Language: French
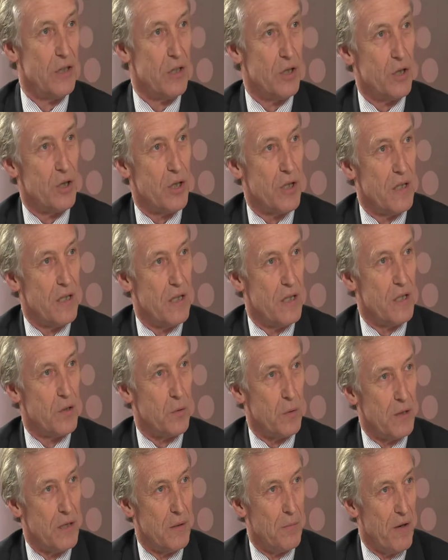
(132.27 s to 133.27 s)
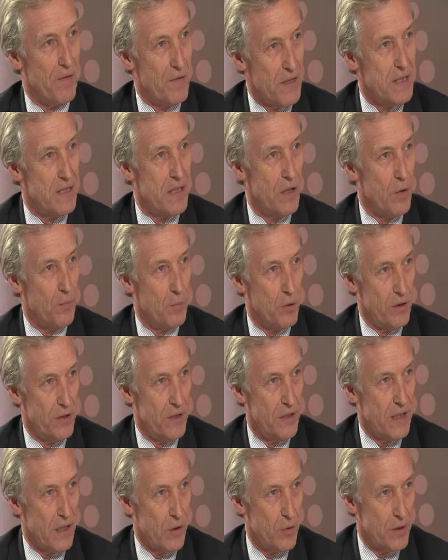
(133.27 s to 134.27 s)
j'ai souhaité m'investir en
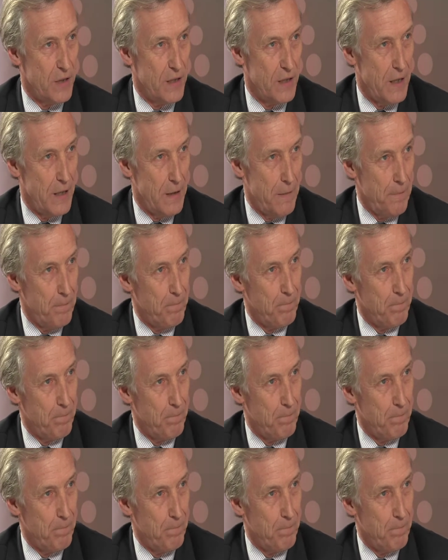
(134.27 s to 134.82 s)
politique à côté d'elle.